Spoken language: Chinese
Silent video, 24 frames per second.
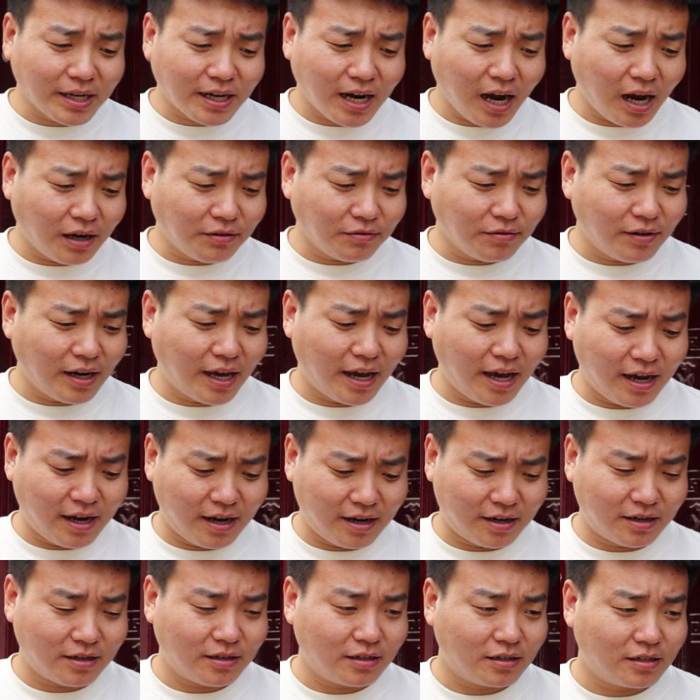没看出
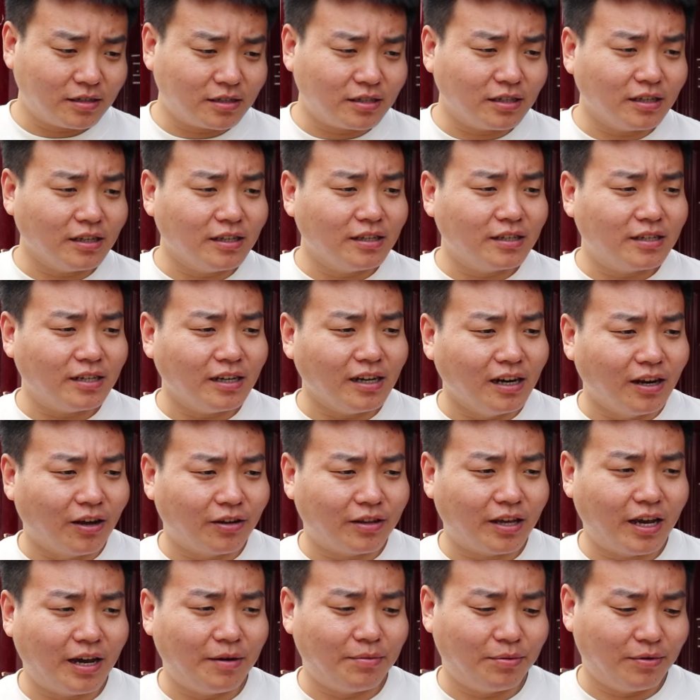来是你这个
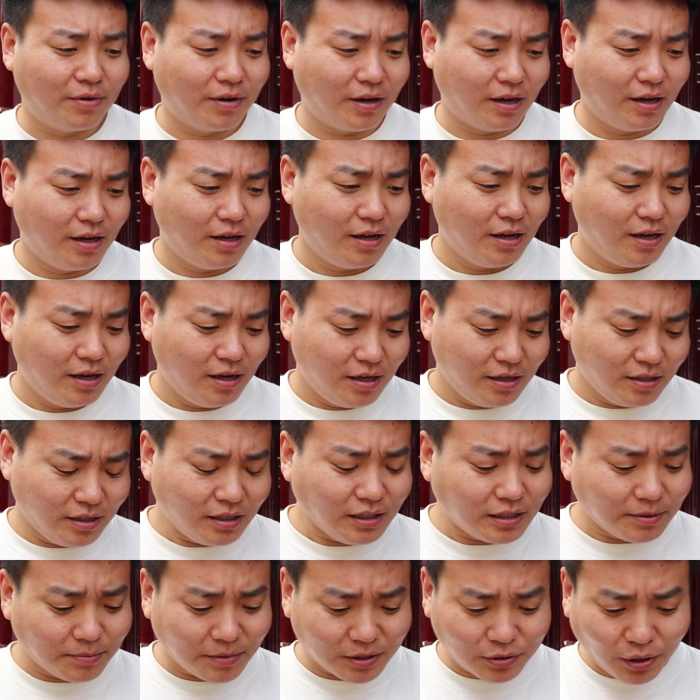老太婆，
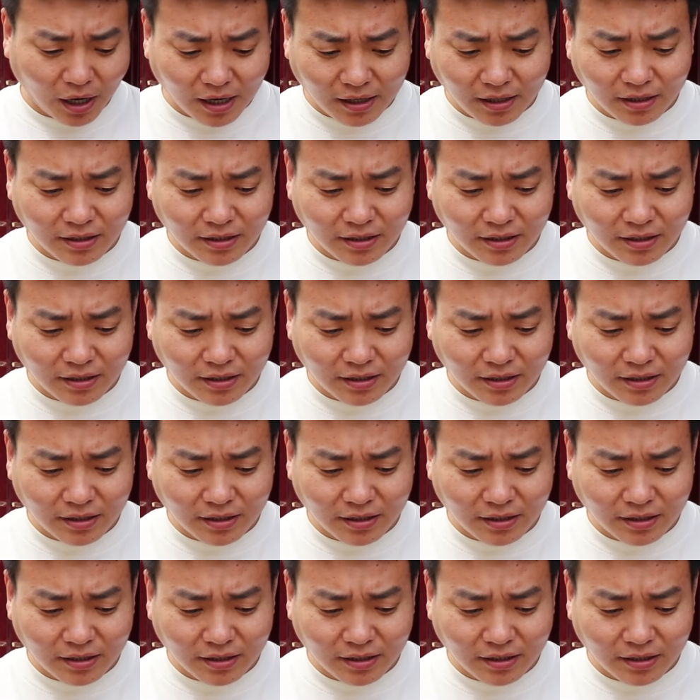你怎么穿